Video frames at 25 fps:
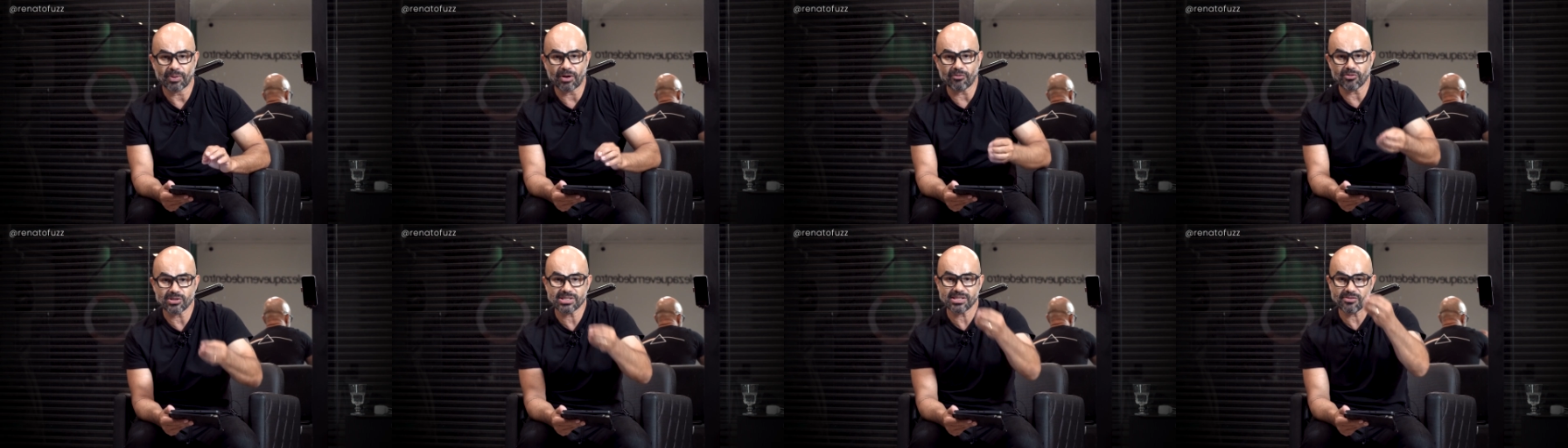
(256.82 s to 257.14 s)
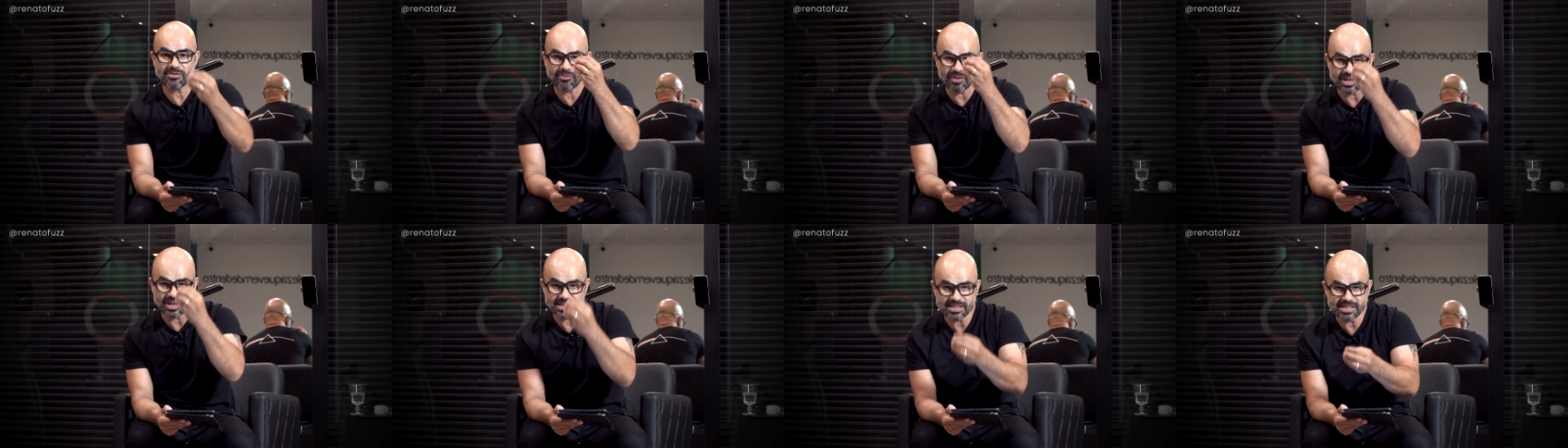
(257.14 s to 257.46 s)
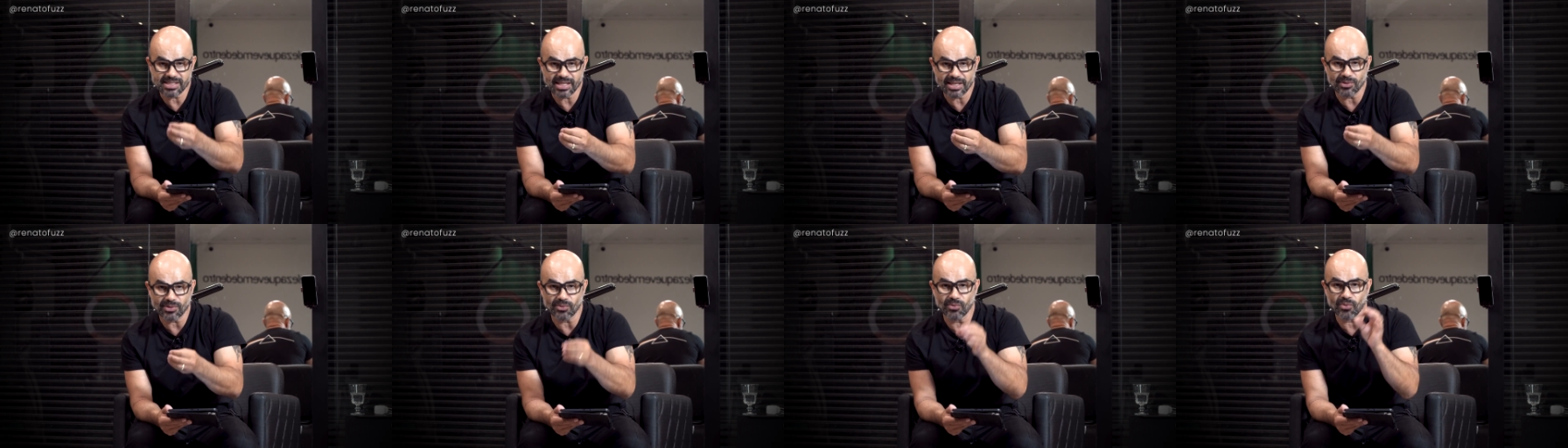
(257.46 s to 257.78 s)
Para você
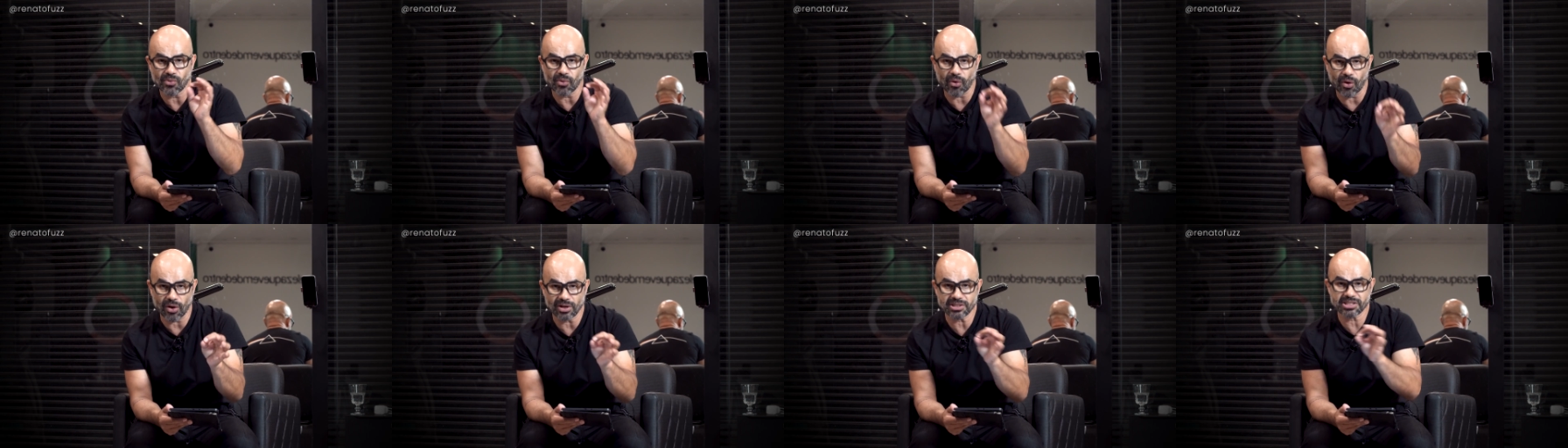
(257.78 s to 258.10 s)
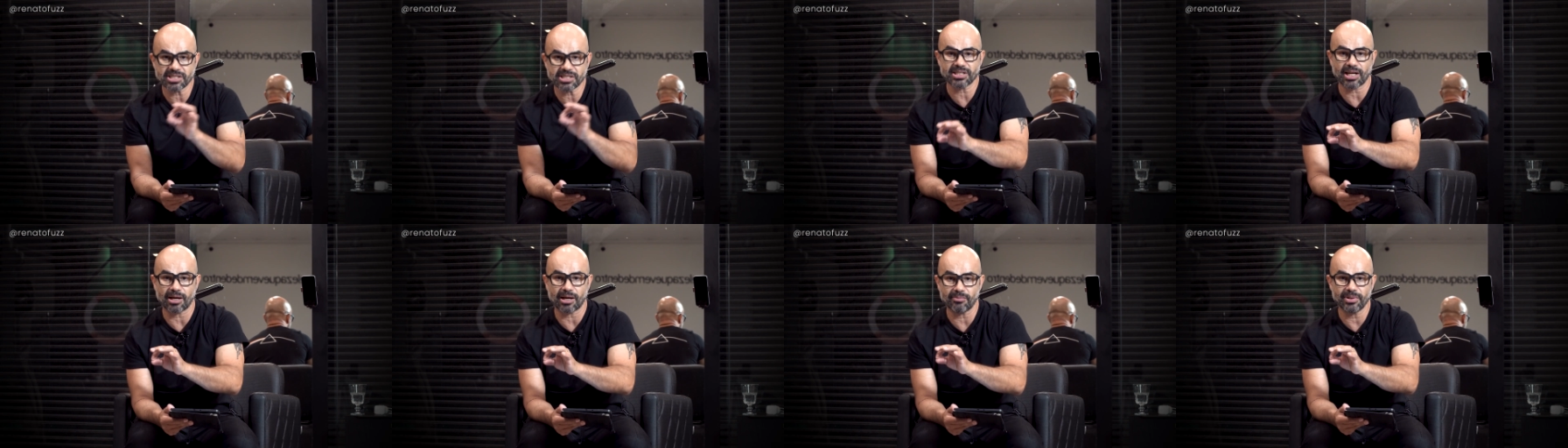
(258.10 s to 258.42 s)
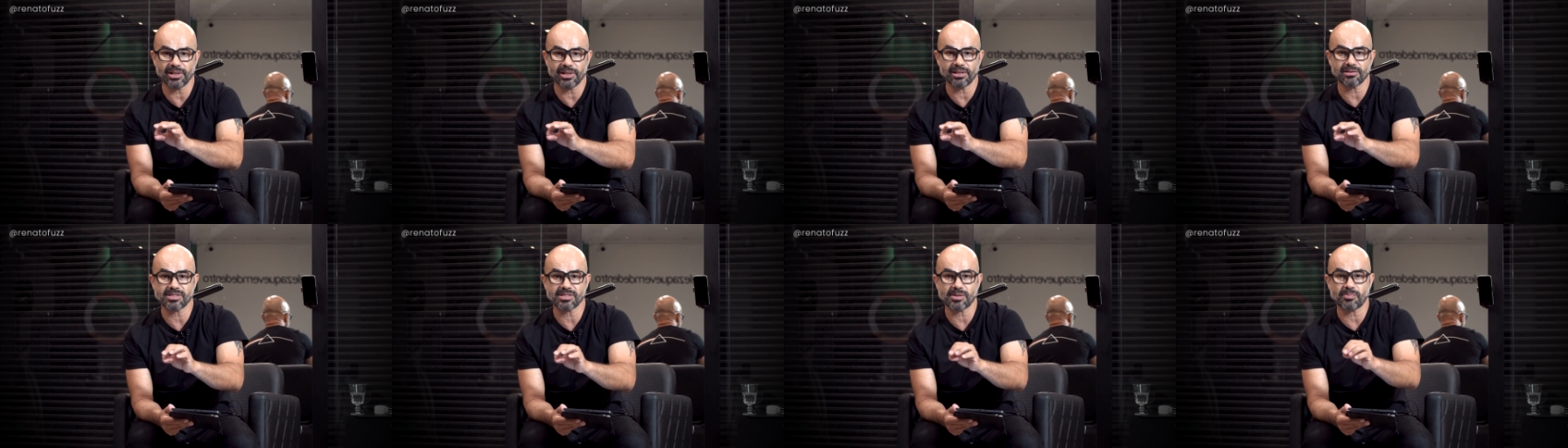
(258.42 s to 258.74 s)
fazer um corte de
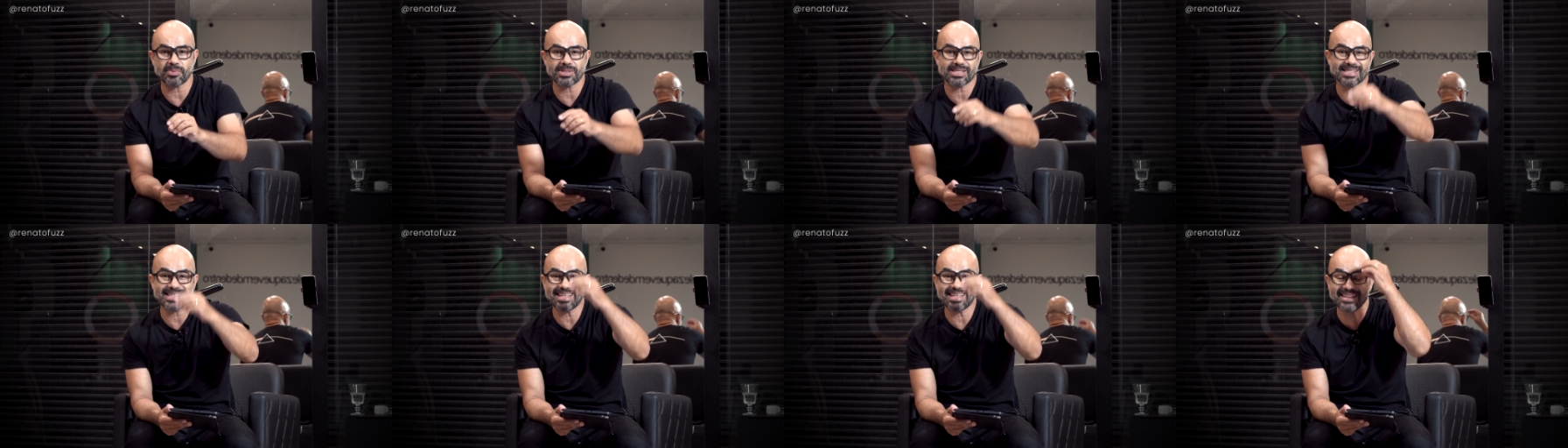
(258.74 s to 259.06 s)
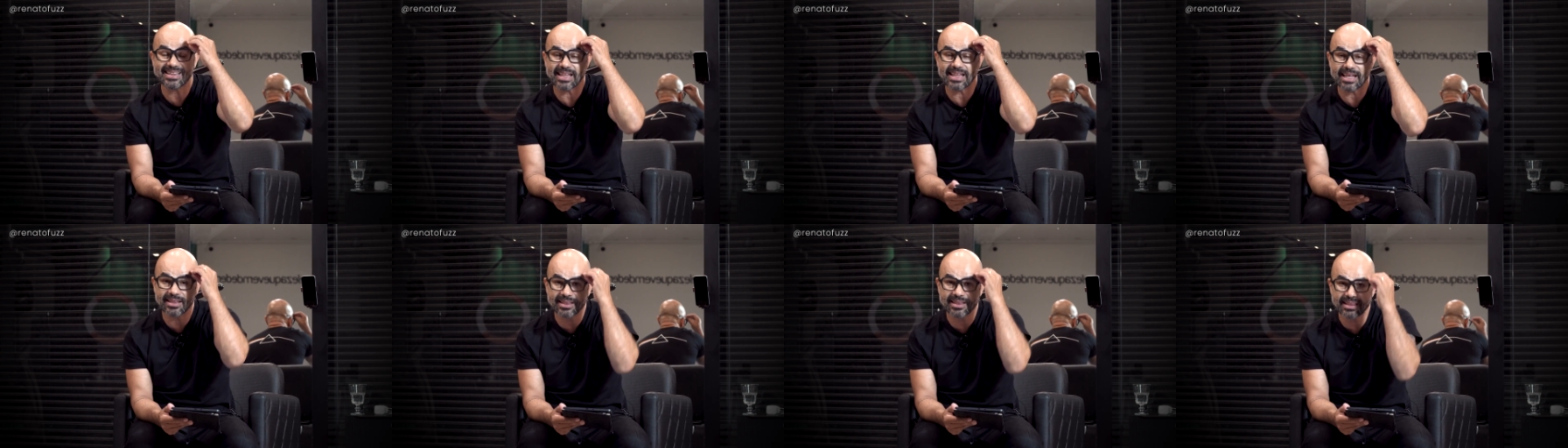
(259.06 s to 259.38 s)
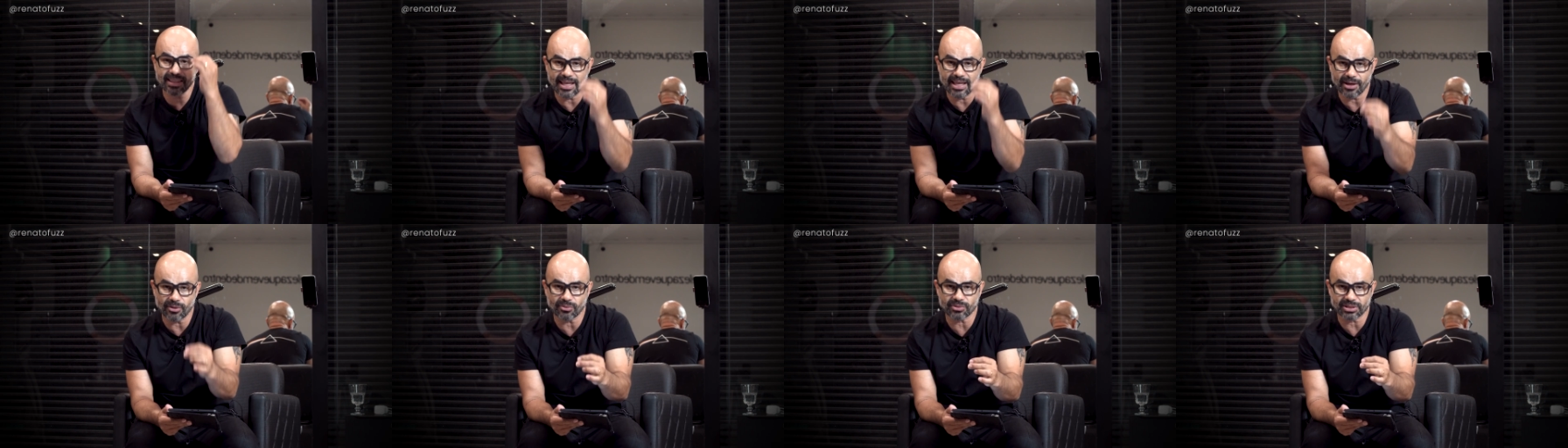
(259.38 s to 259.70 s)
cabelo, você precisa
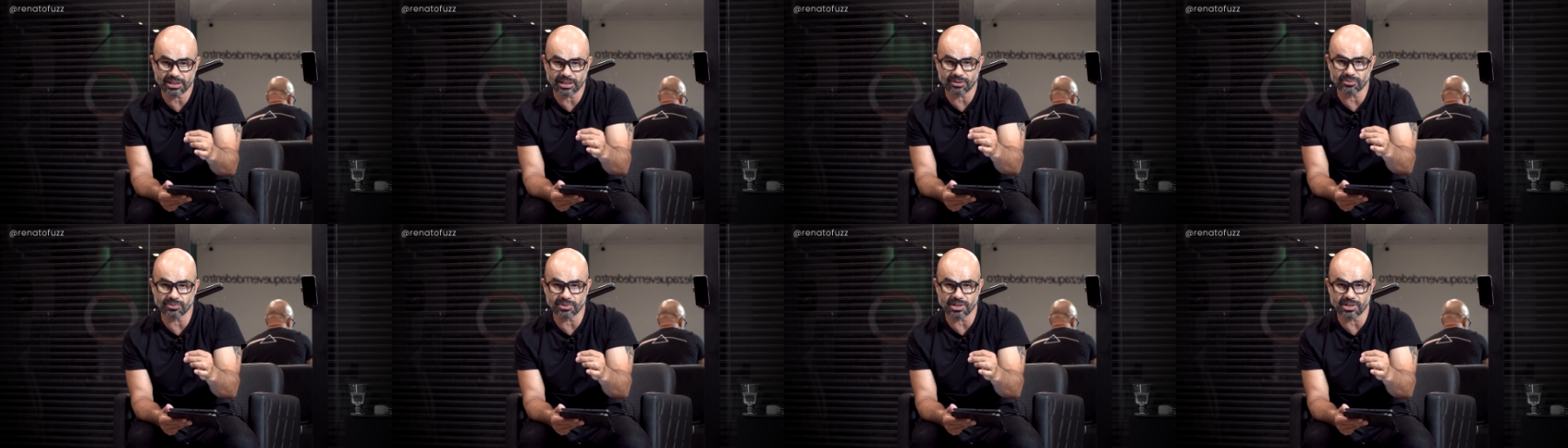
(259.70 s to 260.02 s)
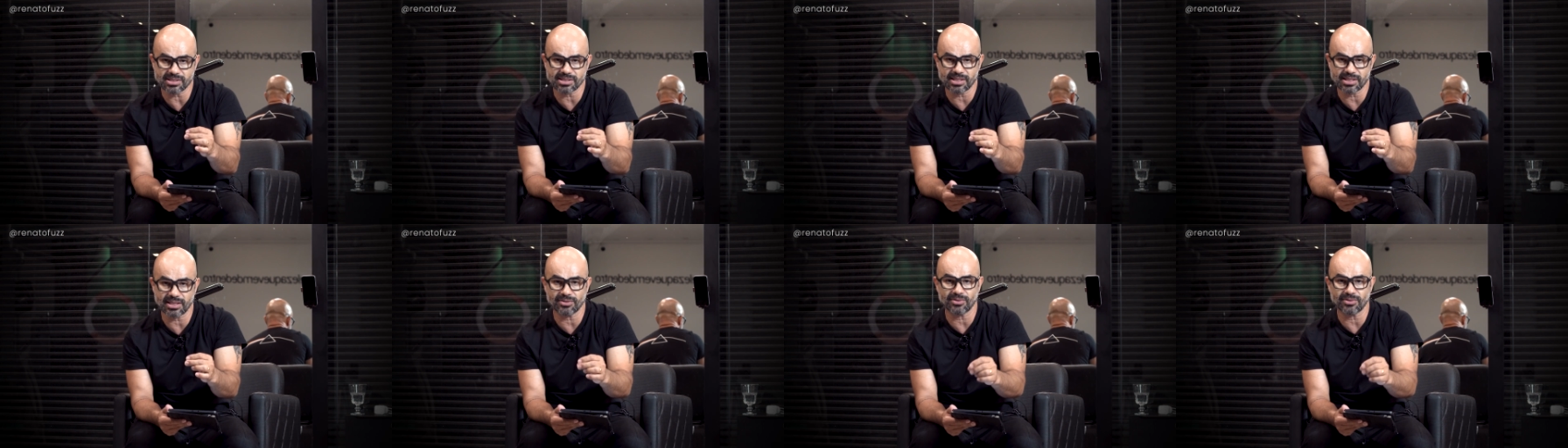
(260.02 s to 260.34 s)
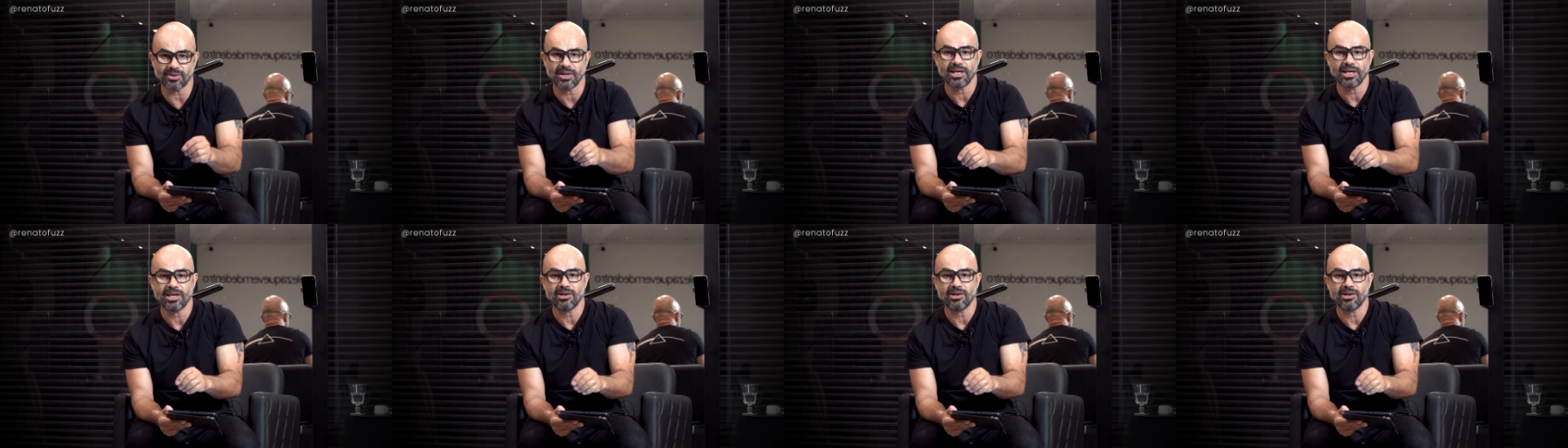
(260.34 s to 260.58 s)
entender o que está acontecendo,